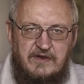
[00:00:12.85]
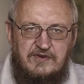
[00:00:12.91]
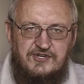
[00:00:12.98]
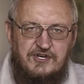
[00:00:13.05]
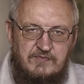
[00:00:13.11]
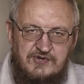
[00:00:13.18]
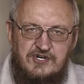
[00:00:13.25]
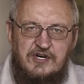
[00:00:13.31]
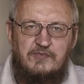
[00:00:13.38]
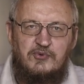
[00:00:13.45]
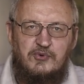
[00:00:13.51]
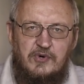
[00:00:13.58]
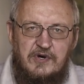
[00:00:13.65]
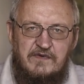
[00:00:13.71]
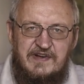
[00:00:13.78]
Чем же я
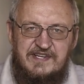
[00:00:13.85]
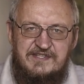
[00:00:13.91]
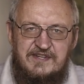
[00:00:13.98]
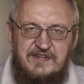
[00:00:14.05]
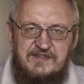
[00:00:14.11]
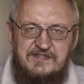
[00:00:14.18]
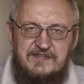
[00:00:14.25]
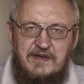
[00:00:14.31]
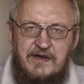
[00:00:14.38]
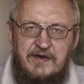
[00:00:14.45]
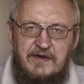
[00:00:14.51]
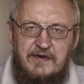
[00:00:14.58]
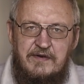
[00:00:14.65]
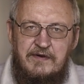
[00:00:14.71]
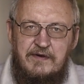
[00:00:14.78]
буду хвастаться?
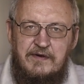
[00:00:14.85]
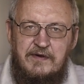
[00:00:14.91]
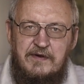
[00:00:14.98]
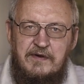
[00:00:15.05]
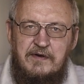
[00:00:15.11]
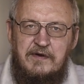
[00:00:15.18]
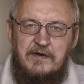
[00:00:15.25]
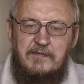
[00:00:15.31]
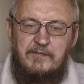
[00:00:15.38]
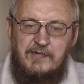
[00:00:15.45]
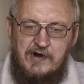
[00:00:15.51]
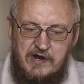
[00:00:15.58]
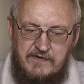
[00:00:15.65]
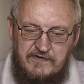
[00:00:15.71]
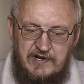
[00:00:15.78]

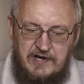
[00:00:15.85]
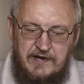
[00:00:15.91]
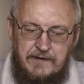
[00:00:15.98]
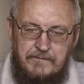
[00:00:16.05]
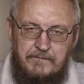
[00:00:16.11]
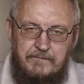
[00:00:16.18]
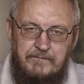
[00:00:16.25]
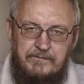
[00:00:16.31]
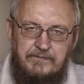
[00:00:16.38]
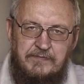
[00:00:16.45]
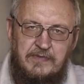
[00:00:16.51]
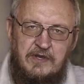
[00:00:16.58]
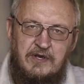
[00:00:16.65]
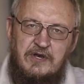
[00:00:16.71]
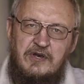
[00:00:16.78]
Правильно.
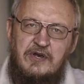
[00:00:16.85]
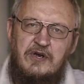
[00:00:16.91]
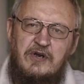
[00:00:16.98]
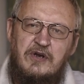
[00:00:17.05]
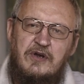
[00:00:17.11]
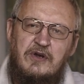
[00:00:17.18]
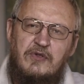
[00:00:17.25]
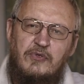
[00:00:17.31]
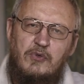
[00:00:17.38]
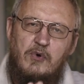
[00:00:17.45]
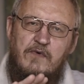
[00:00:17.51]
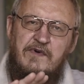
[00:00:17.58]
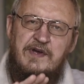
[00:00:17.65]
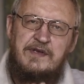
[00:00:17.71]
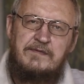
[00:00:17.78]

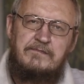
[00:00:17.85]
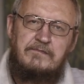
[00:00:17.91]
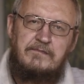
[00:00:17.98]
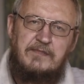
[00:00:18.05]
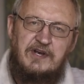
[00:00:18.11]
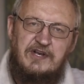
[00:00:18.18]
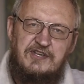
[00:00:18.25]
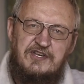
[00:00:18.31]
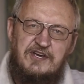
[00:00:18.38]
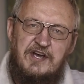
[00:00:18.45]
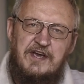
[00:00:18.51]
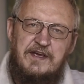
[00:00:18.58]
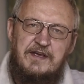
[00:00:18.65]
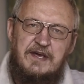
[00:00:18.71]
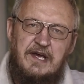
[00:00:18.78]
Новой
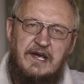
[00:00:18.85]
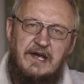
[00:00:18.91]
книгой.